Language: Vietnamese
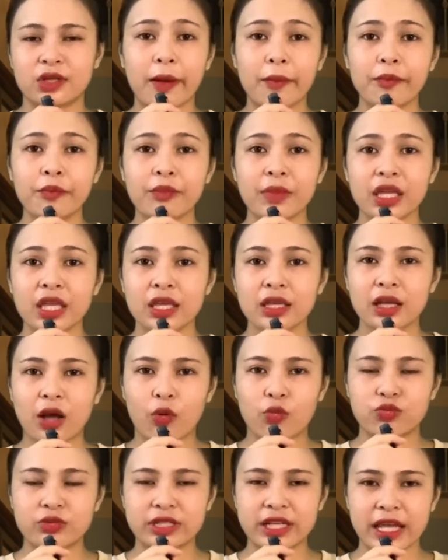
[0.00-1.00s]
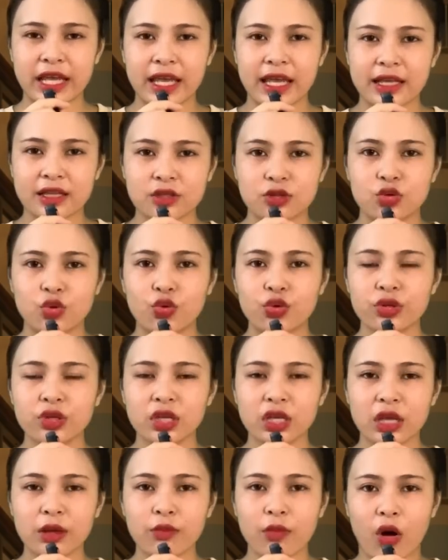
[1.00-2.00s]
cắm mấy cái cọc tre xuống
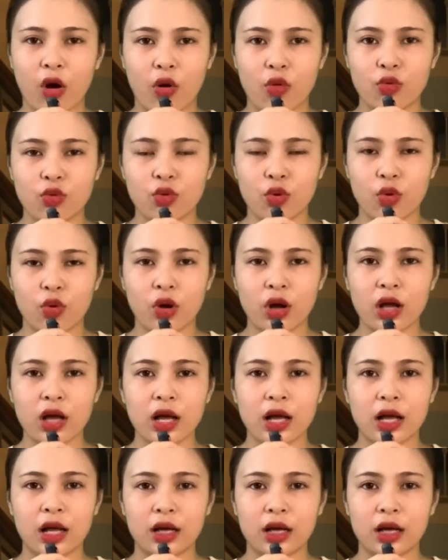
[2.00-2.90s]
với cái mộ của